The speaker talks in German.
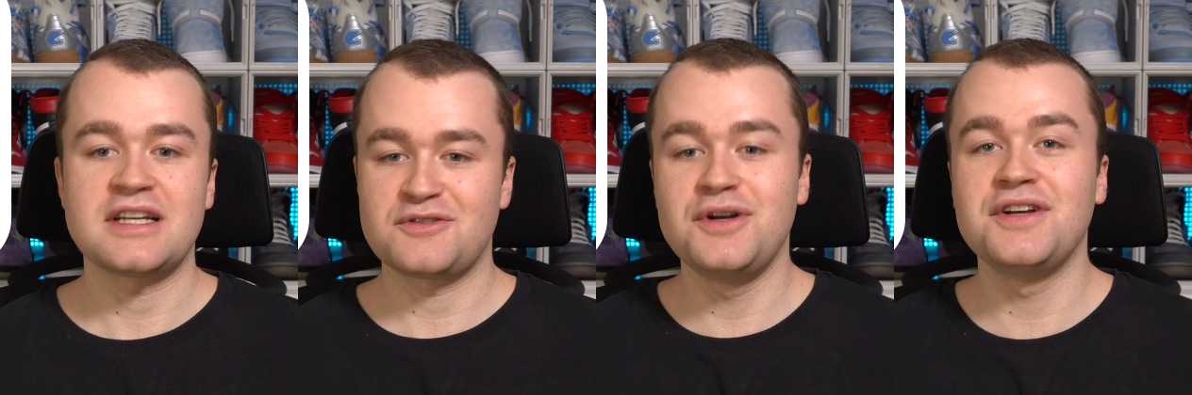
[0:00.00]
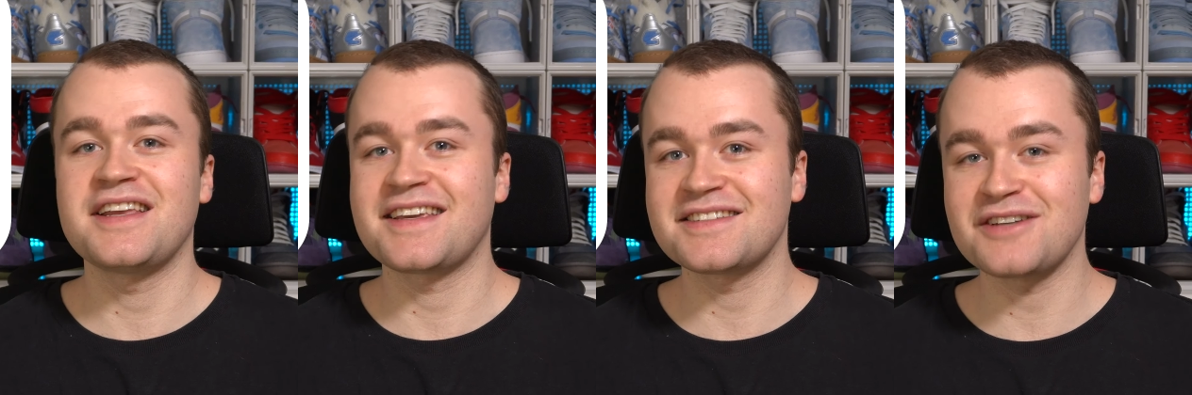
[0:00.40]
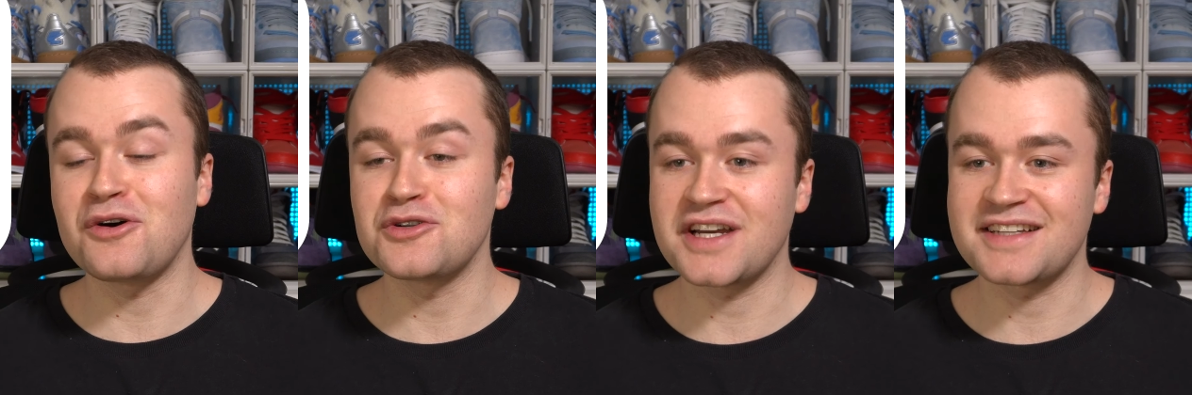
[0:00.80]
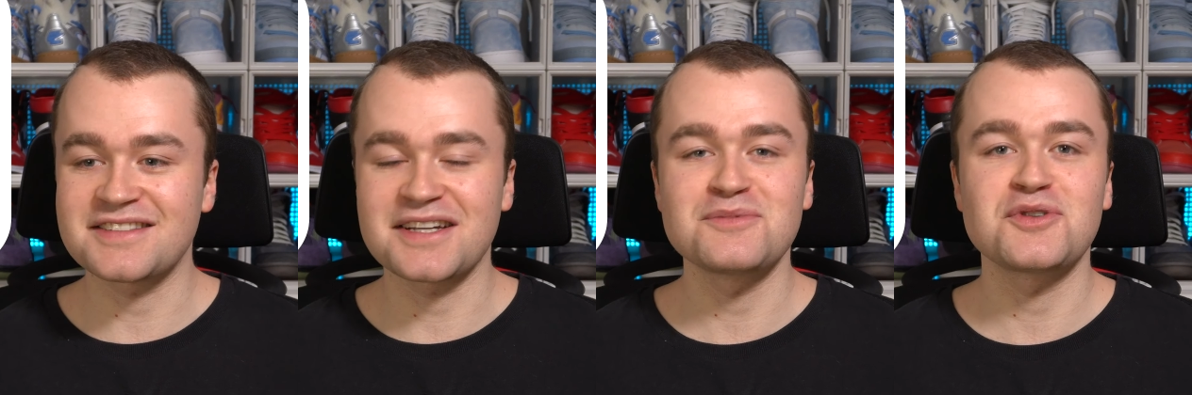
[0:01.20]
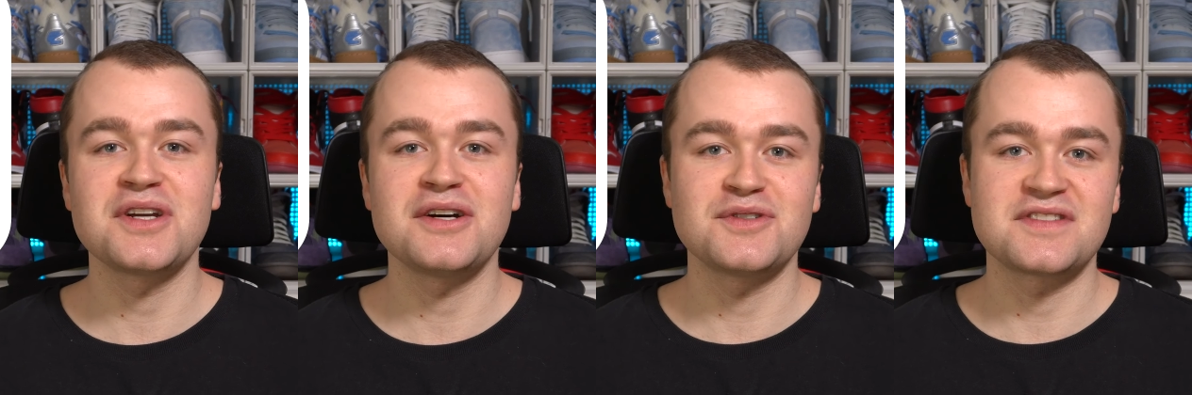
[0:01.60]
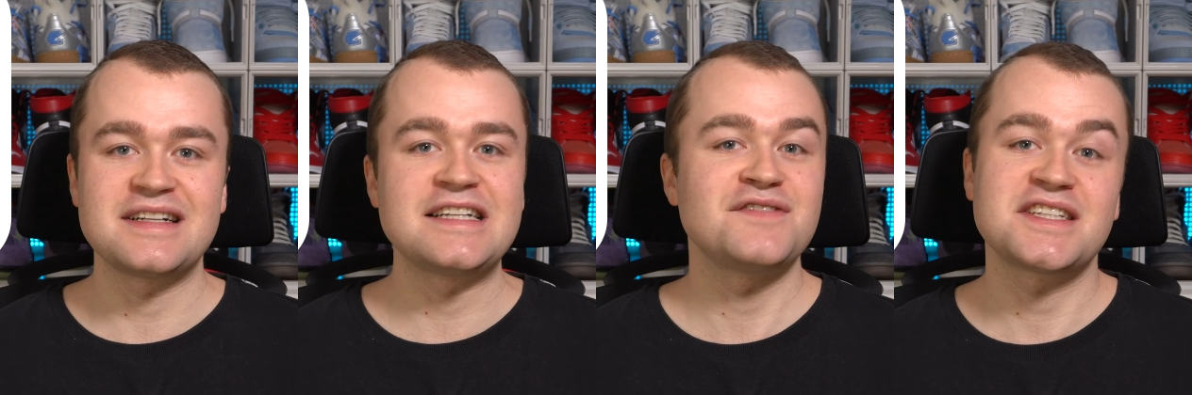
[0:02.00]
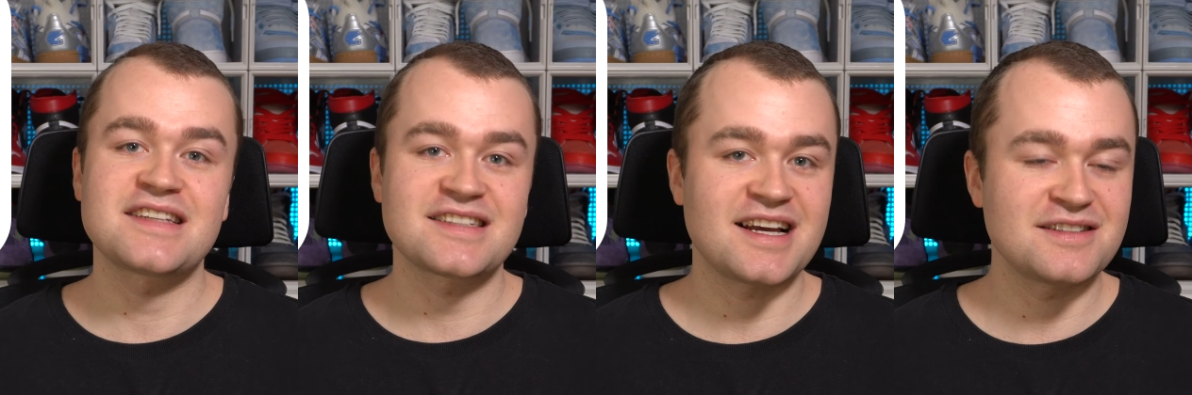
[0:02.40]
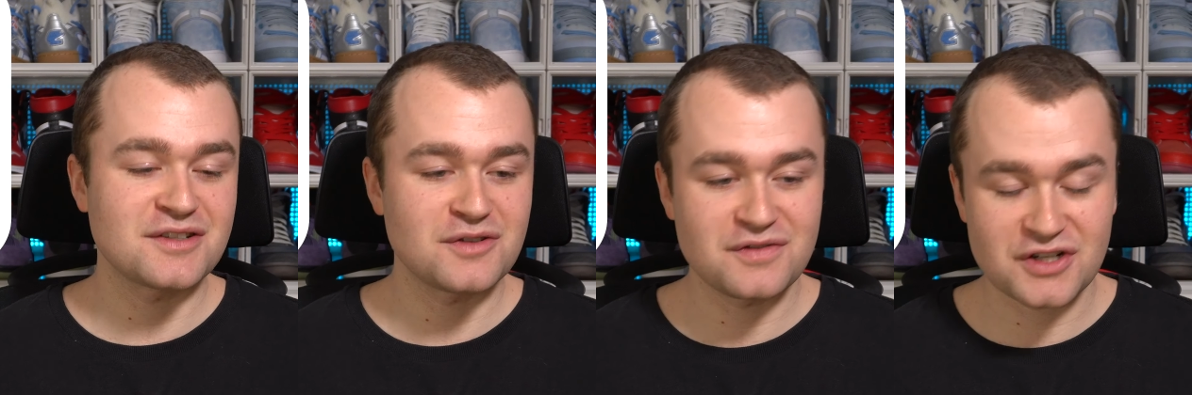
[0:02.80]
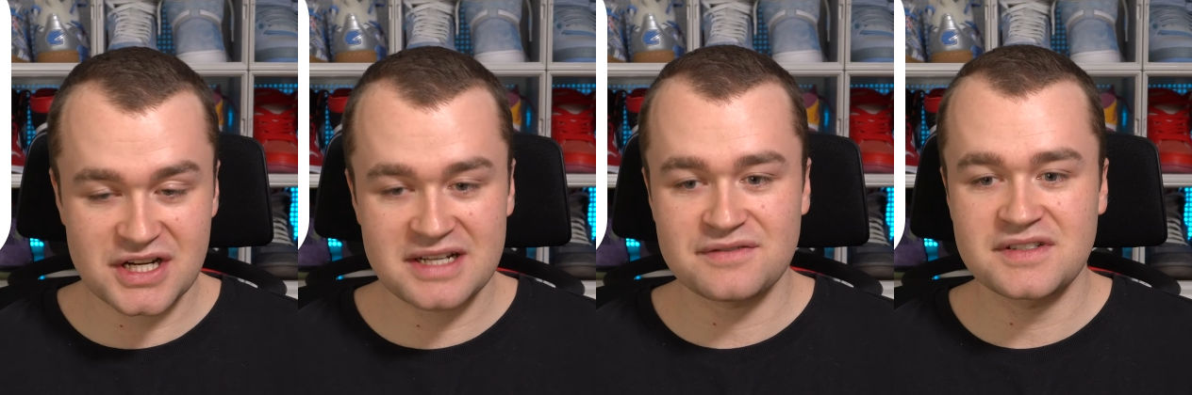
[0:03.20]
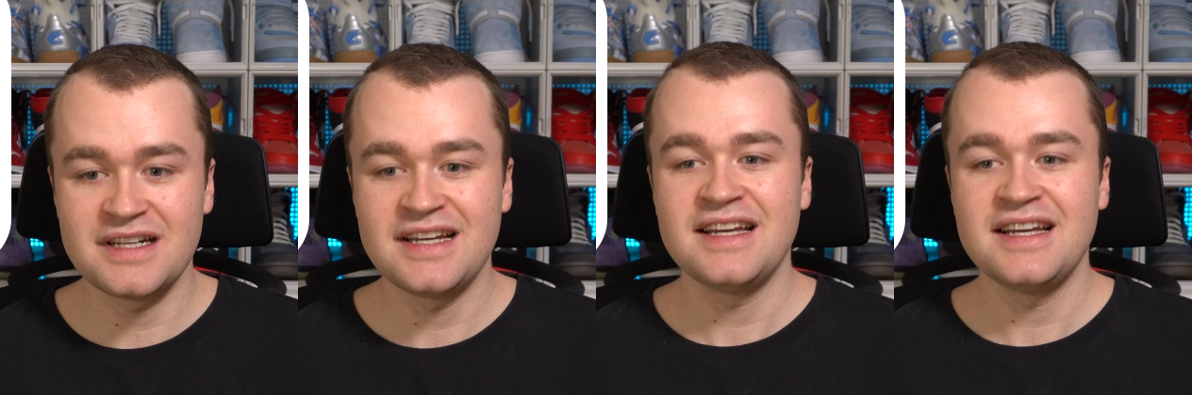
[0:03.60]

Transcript: natürlich ist er auch noch extrem teuer und selten, was das Ganze noch verschärft.